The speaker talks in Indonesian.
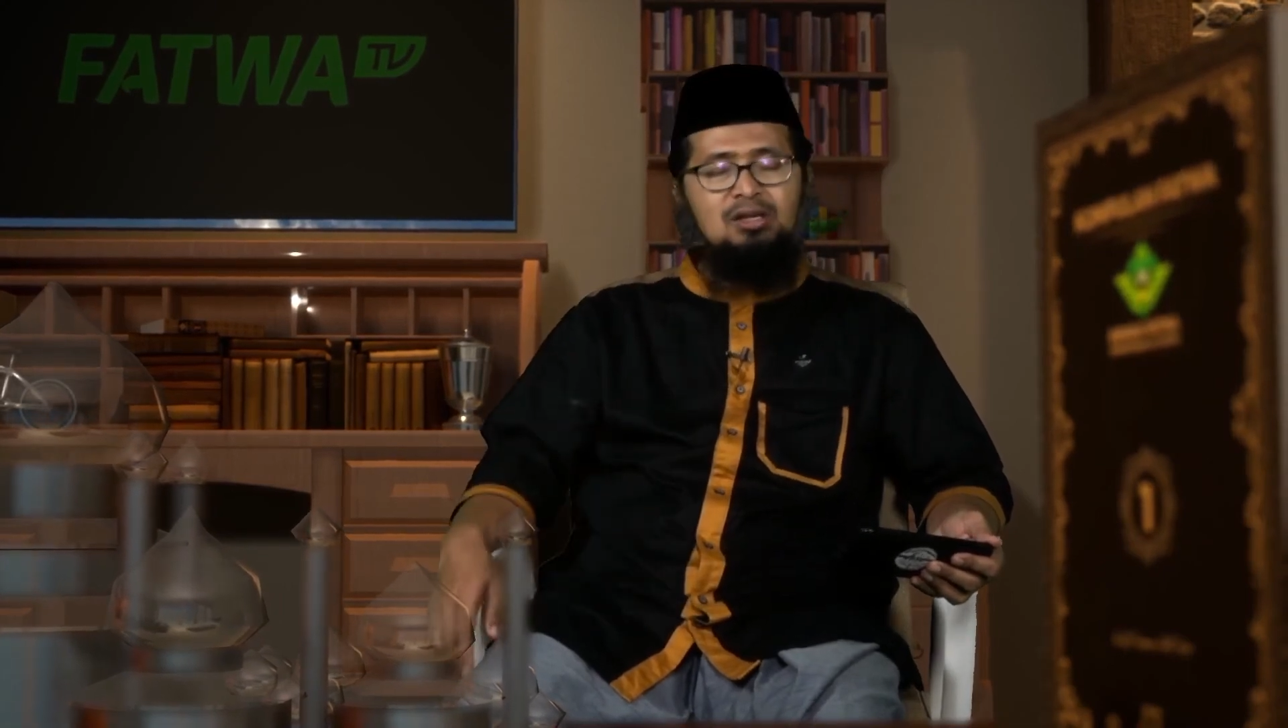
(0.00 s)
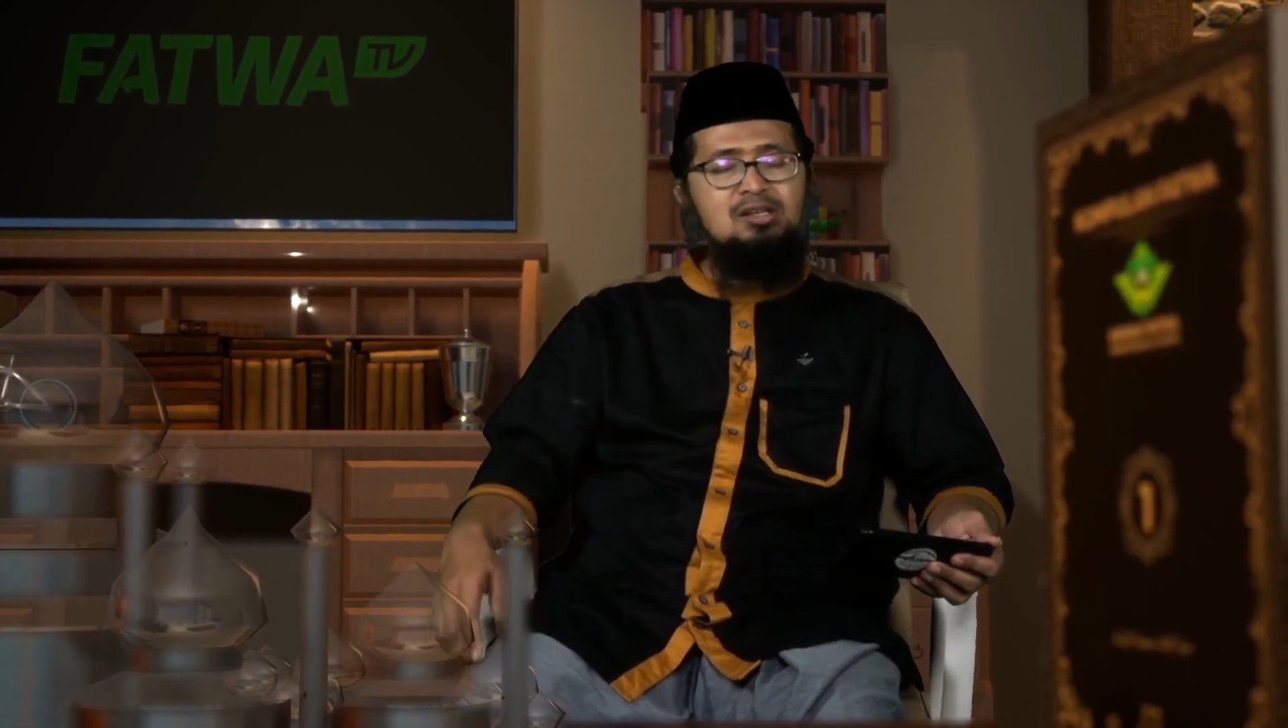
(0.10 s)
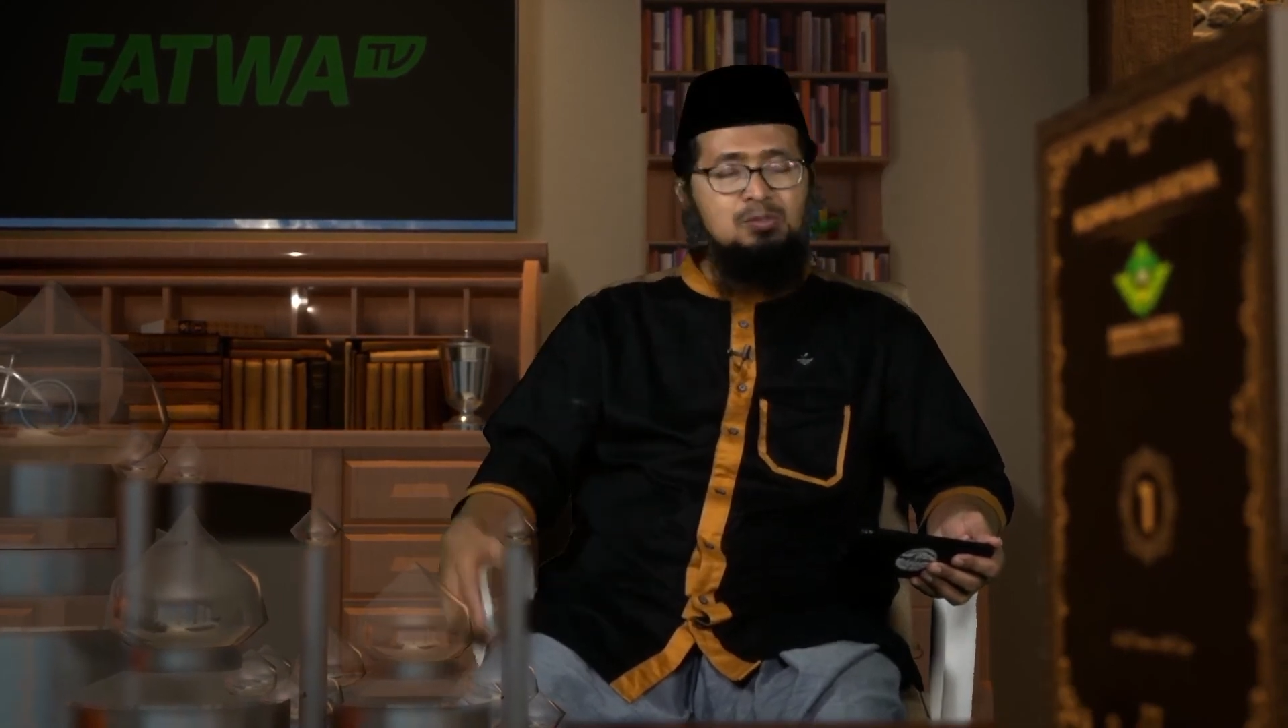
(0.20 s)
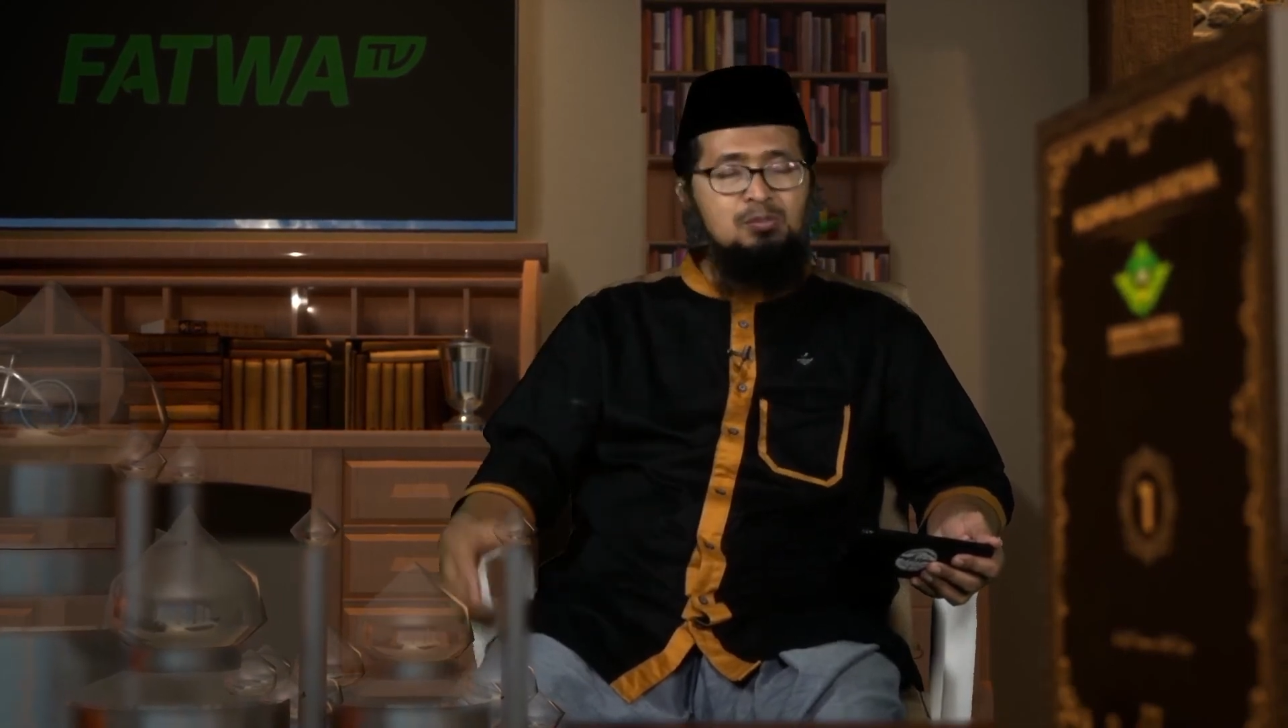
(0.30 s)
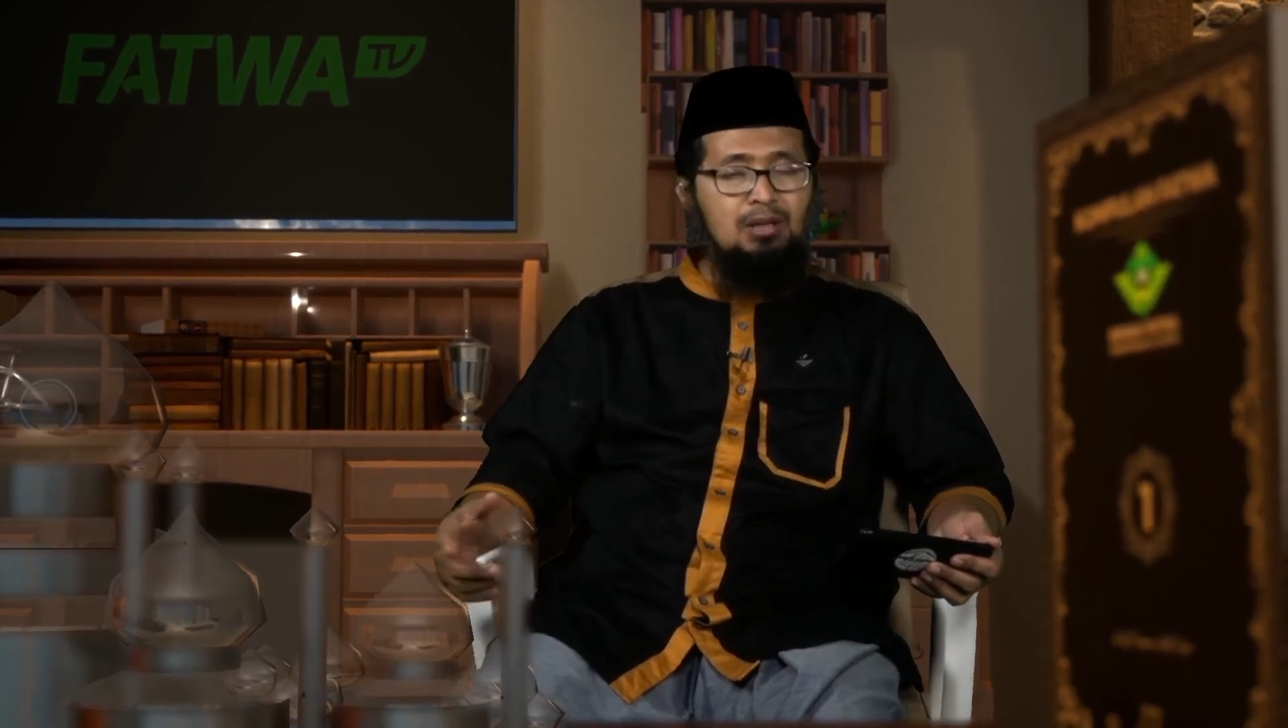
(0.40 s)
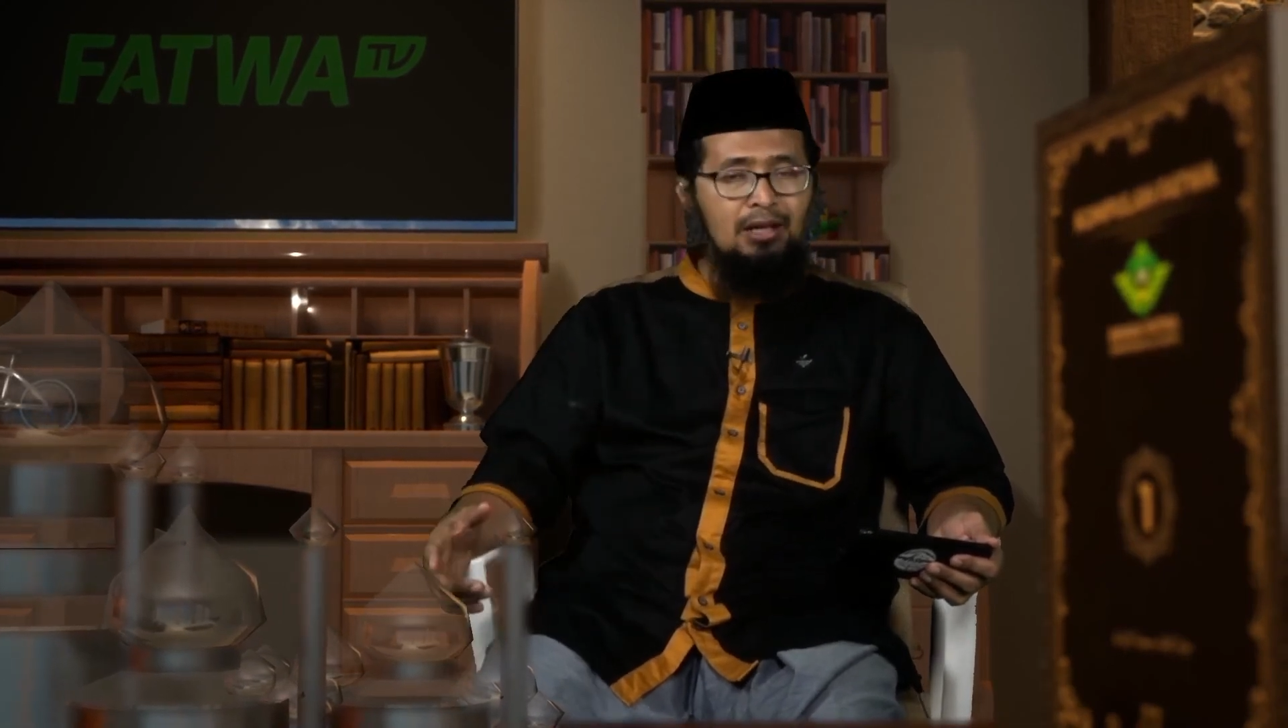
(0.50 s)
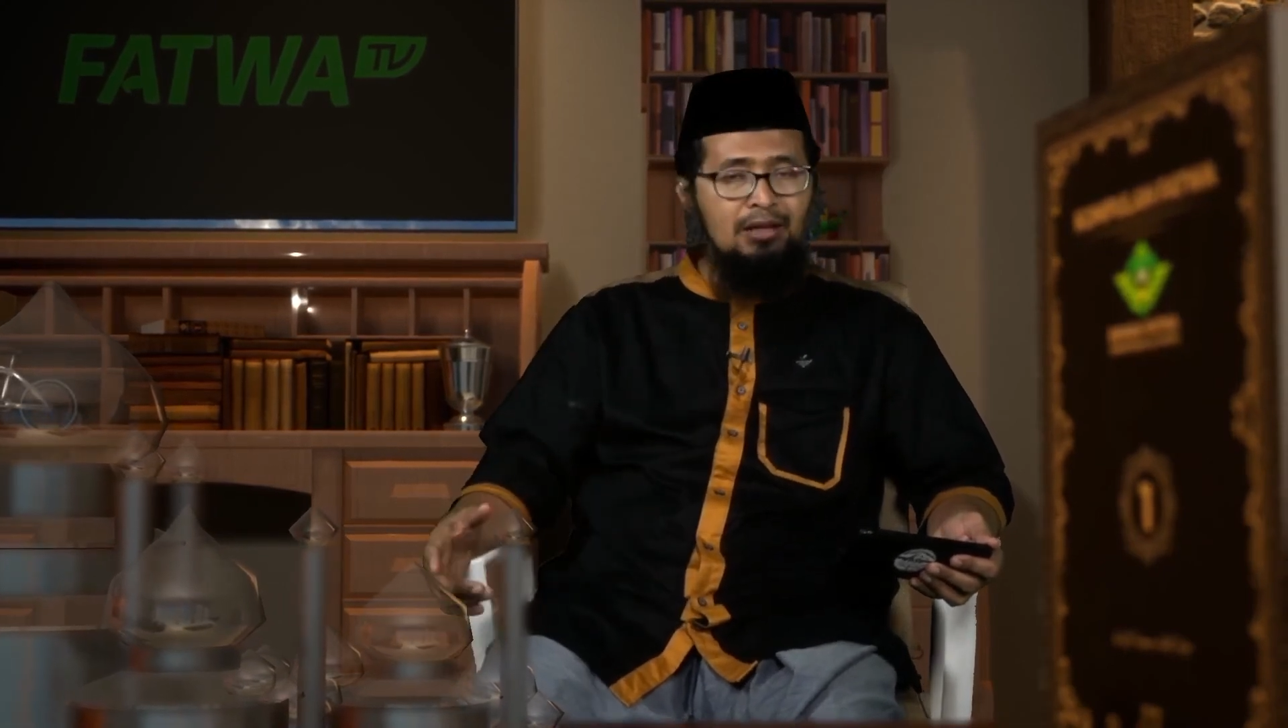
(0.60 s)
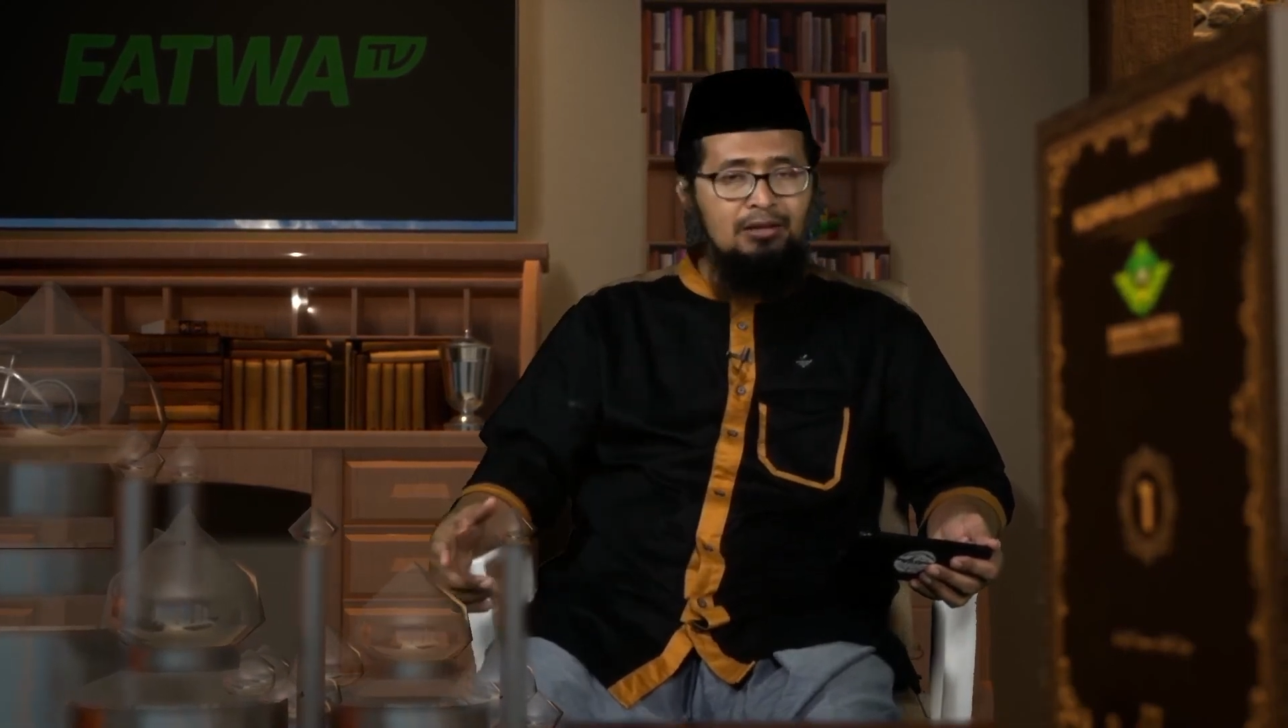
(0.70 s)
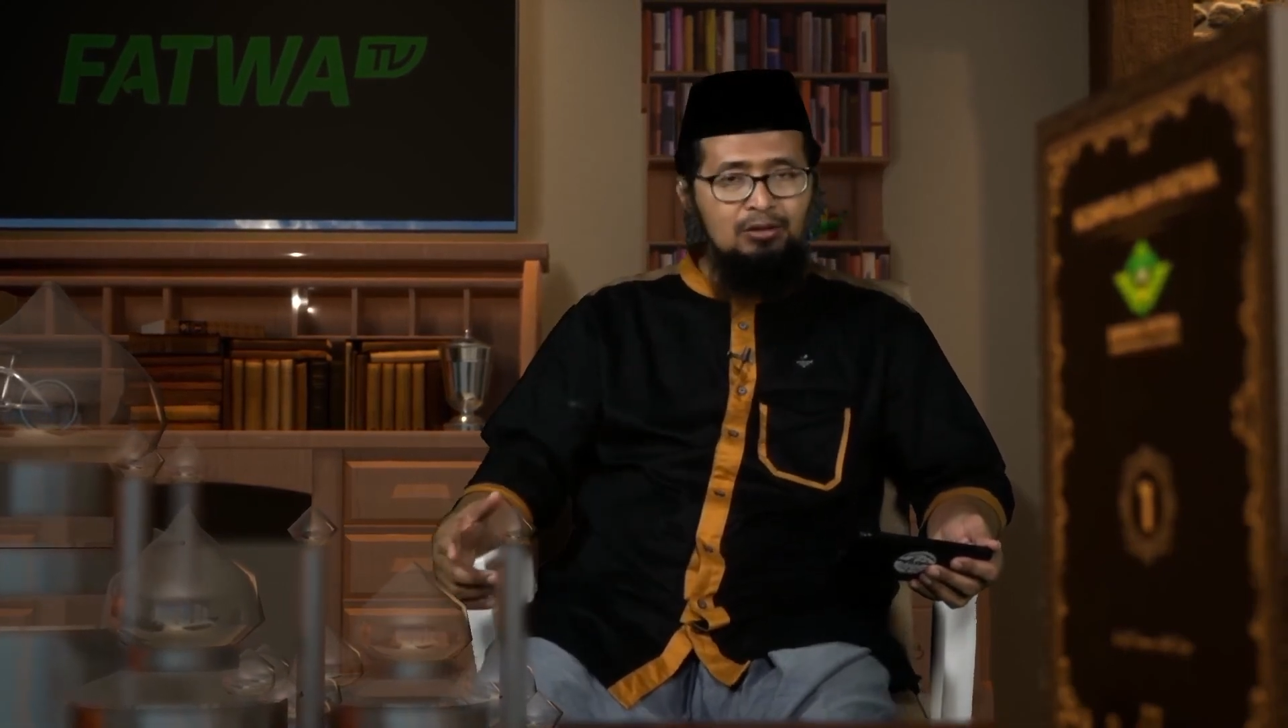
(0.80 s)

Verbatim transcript: sembilan